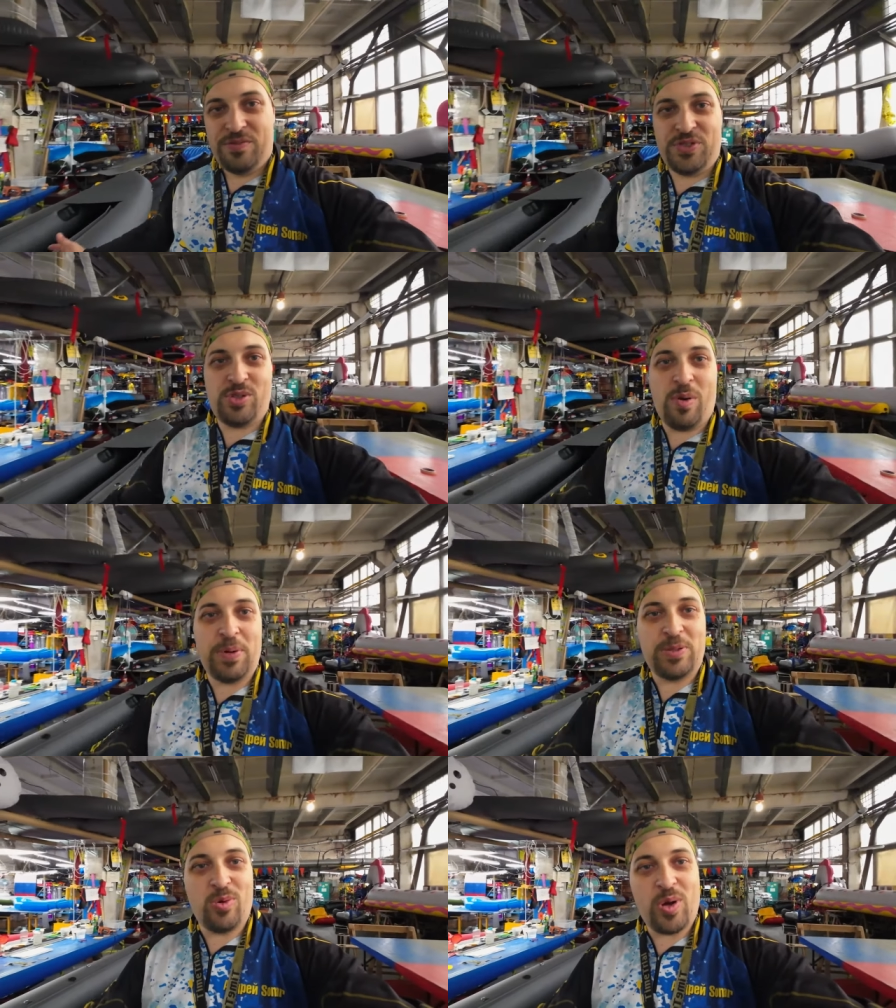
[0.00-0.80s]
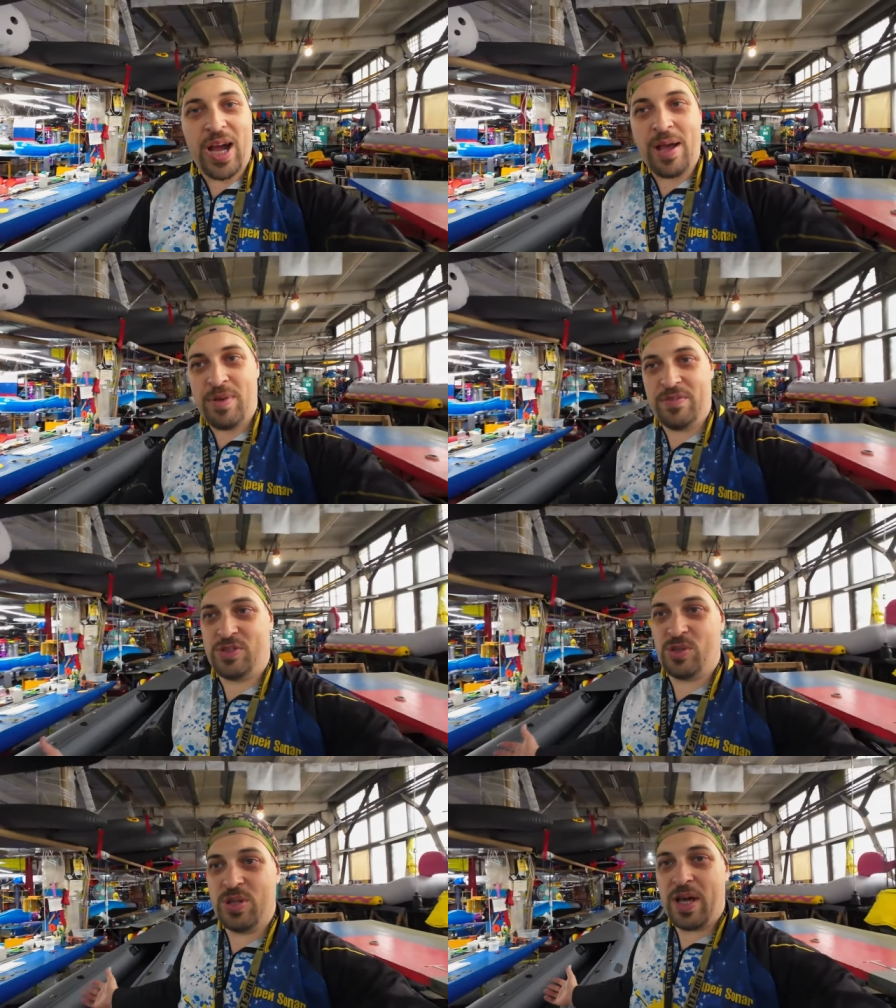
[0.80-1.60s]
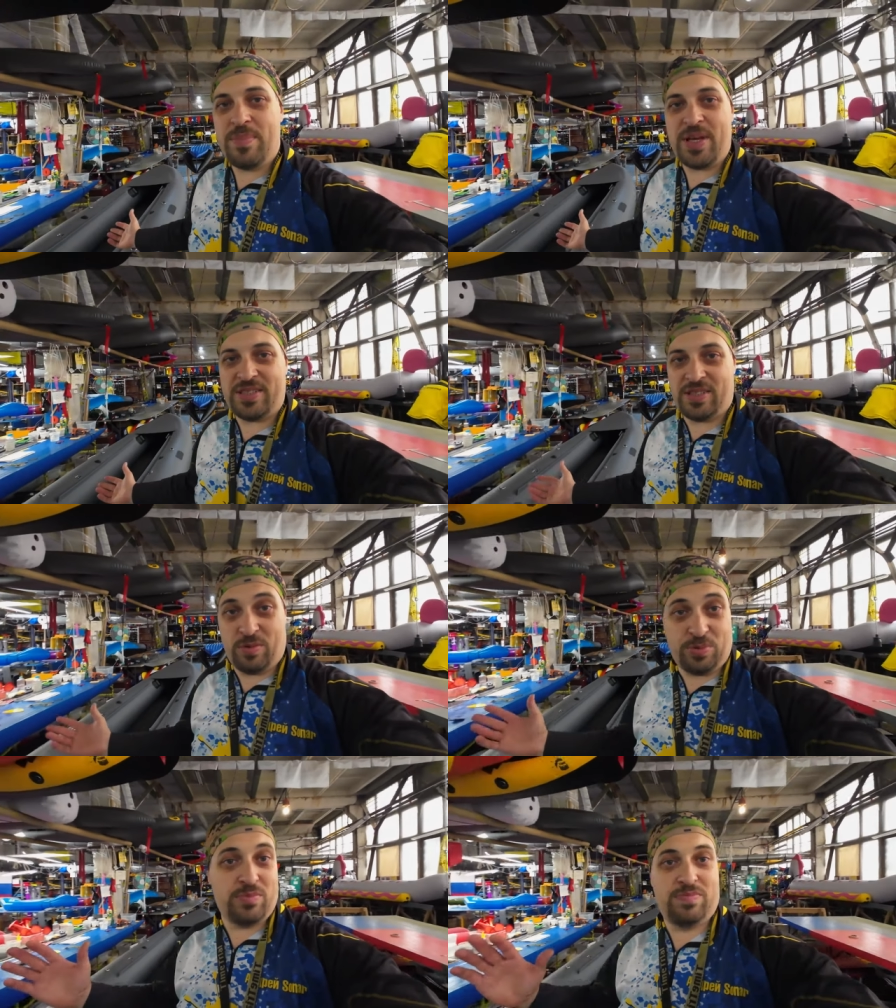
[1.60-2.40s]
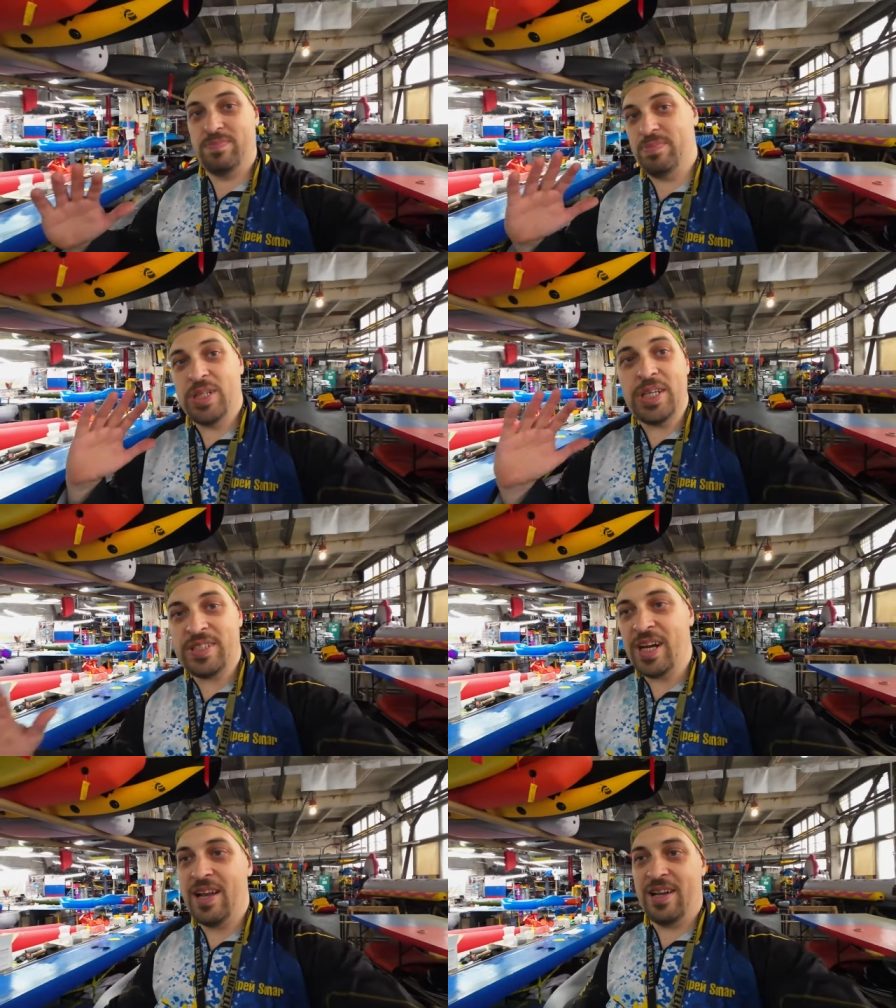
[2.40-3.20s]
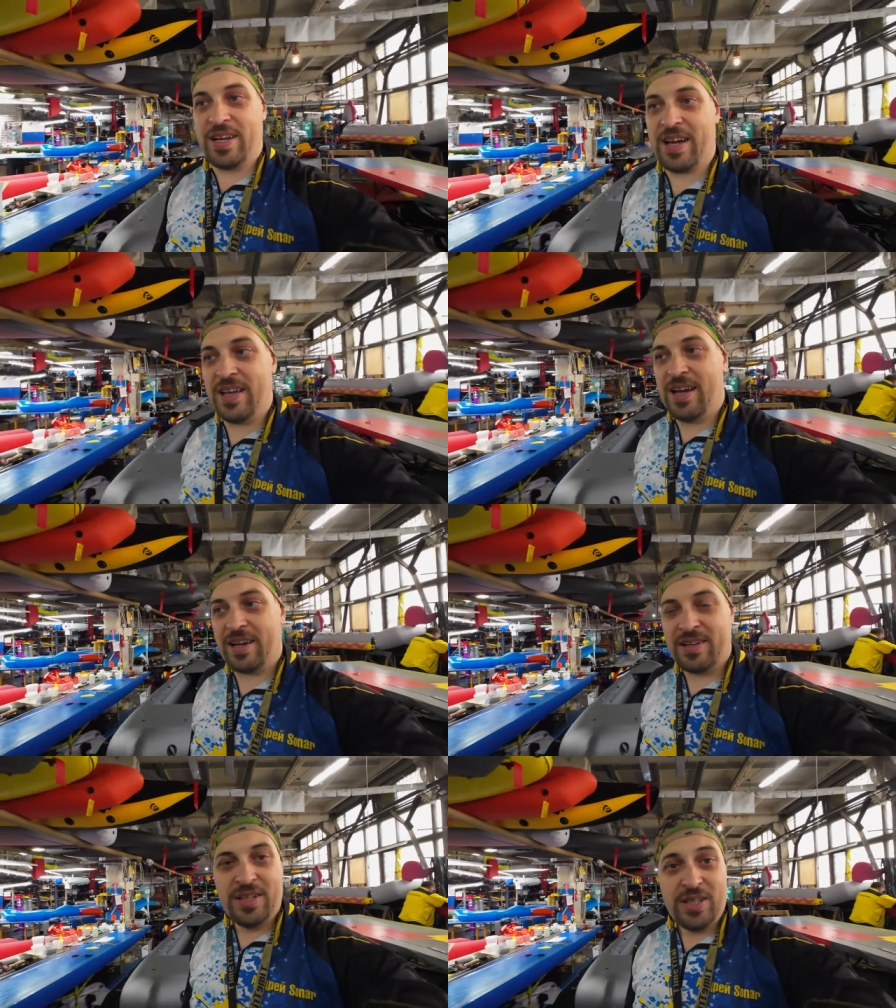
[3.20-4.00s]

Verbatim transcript: все под руками, все на месте, в общем, идеальный каяк.